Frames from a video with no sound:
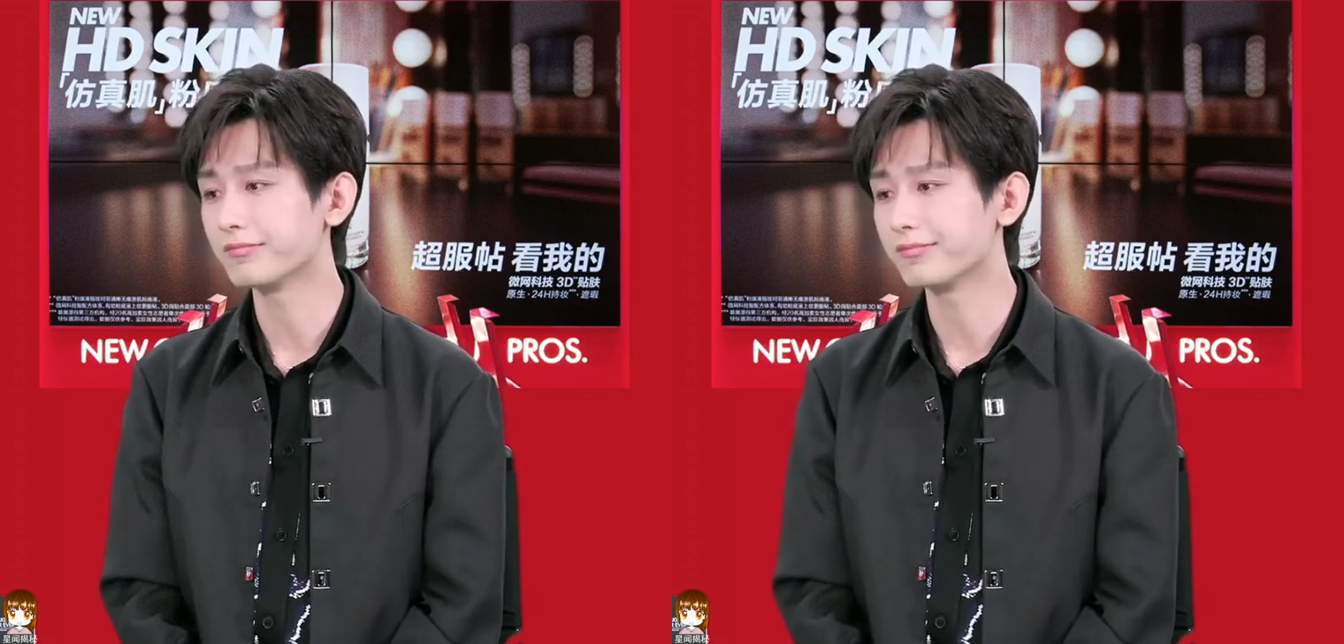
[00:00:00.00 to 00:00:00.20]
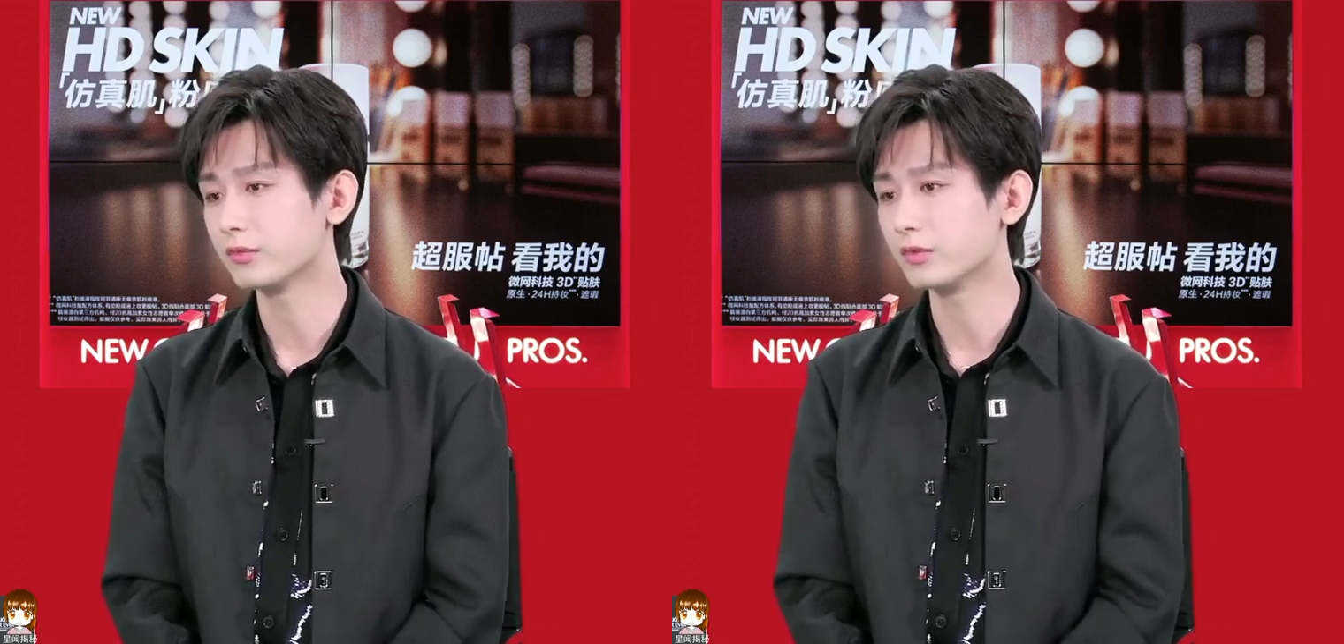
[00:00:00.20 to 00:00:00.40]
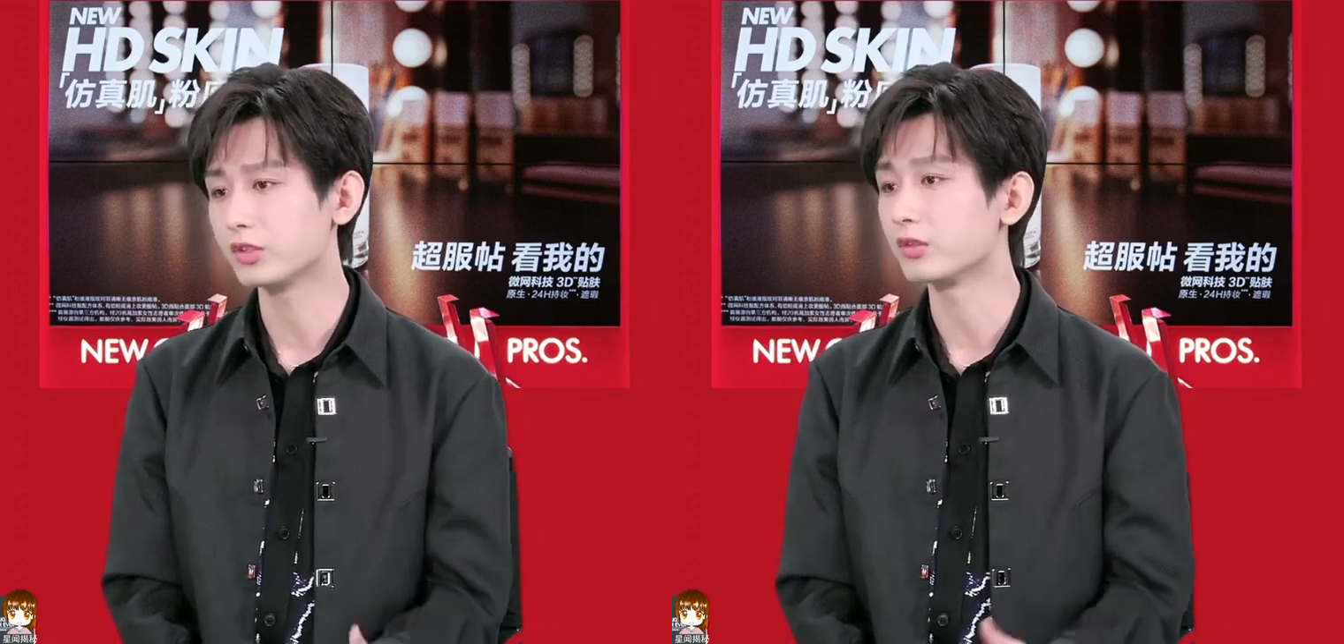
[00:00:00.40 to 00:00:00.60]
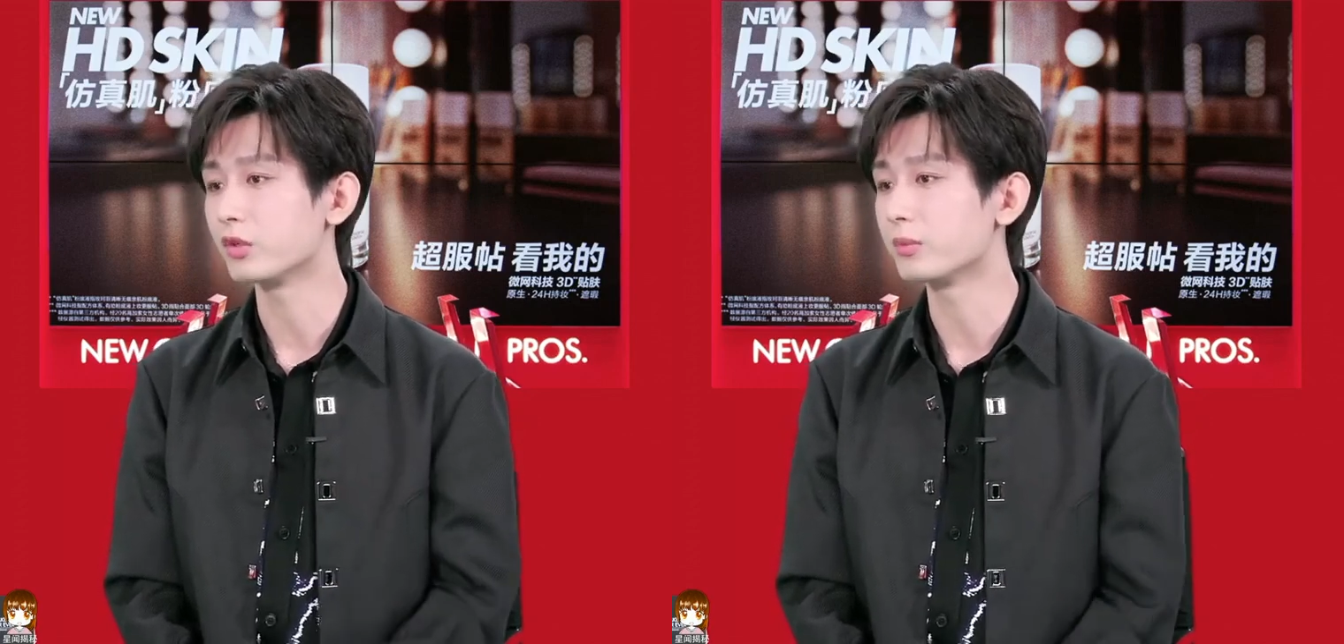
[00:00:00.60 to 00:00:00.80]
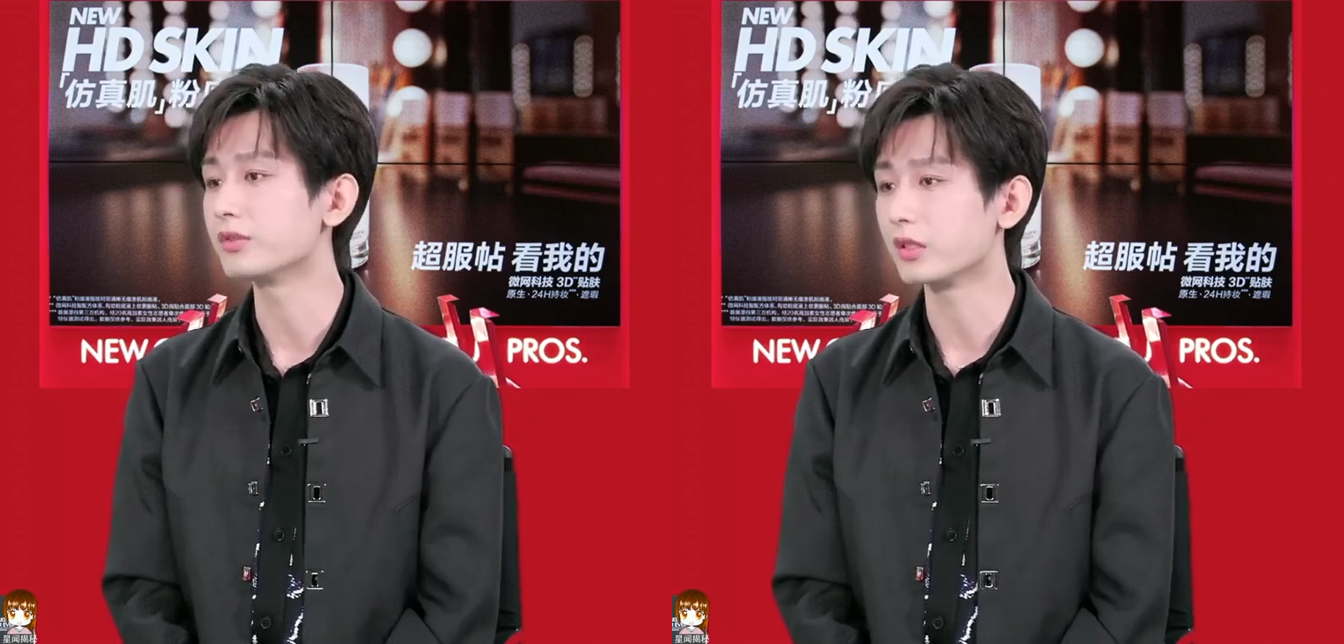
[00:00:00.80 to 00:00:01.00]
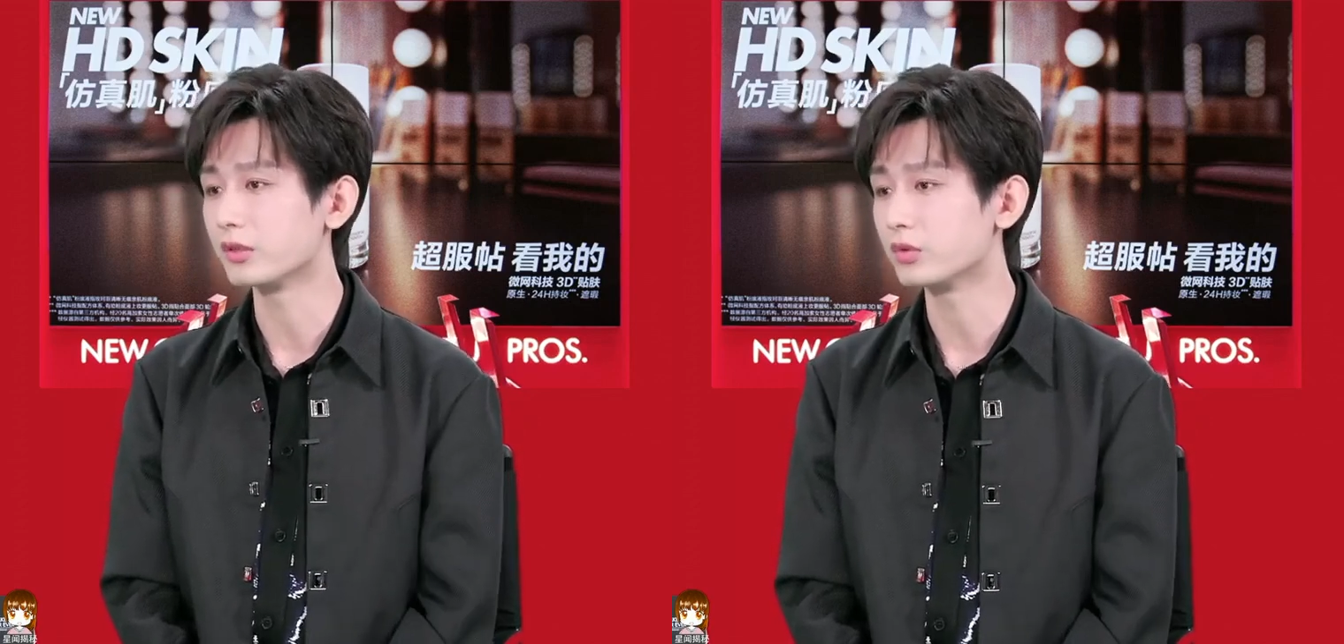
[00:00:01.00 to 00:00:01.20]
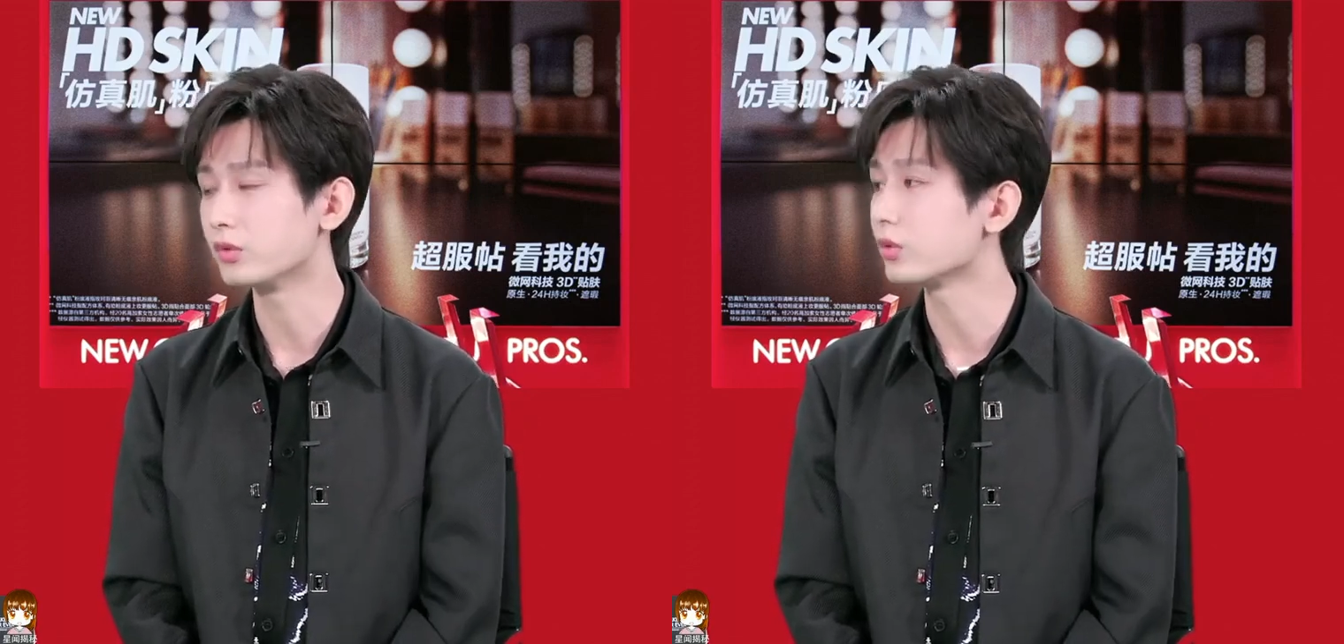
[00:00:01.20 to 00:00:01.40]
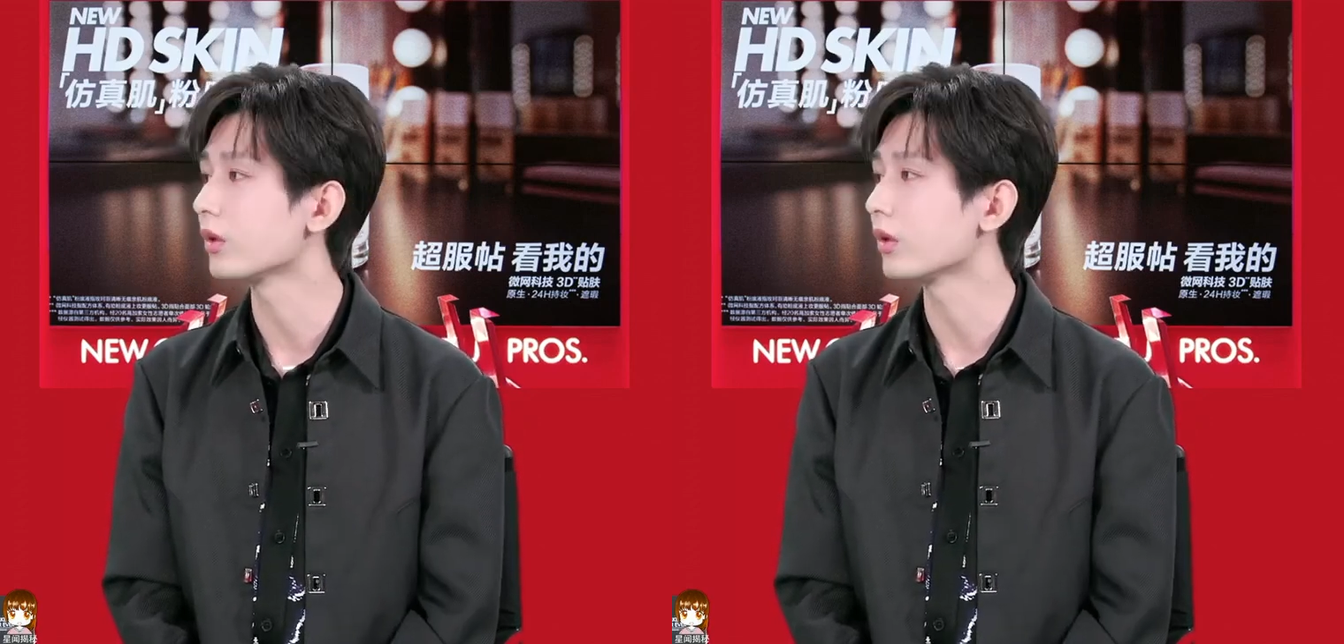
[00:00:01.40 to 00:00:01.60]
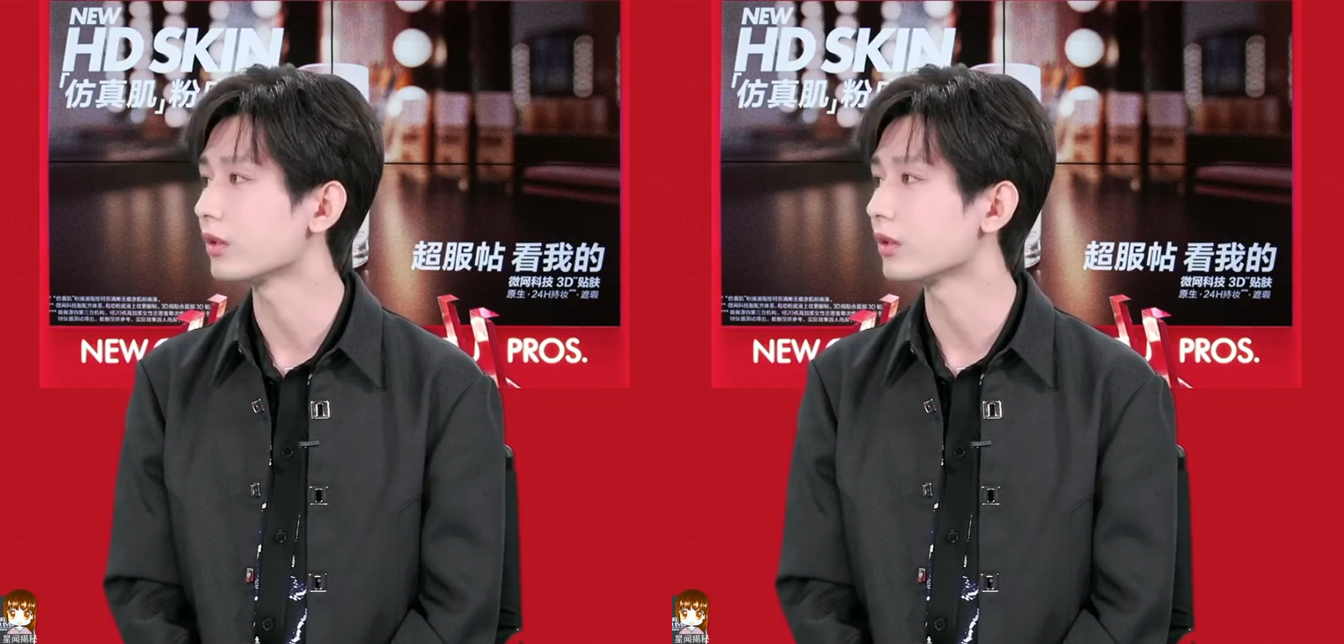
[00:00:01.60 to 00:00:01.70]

你自己有梦想去做了，